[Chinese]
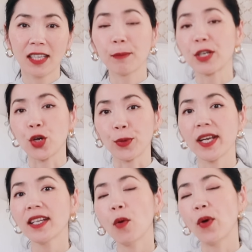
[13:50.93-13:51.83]
那么首
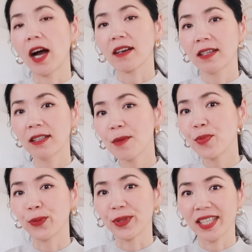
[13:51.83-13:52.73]
先呢，我要科
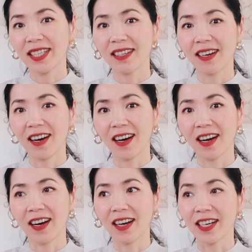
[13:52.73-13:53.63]
普一
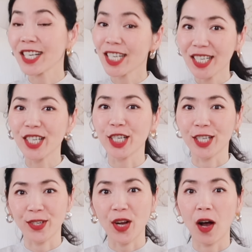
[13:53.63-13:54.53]
个事
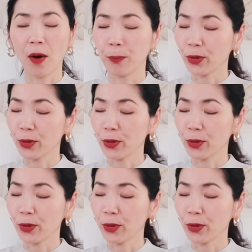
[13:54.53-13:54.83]
实哦，